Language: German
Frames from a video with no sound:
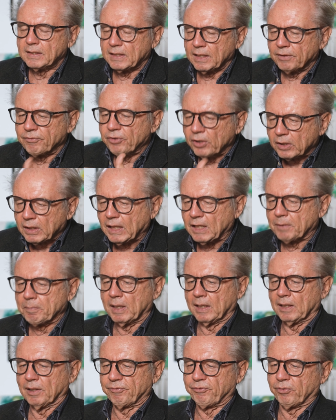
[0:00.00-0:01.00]
der wirklich
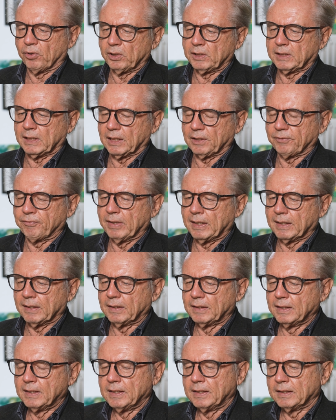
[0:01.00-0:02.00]
mal erfolgreich war,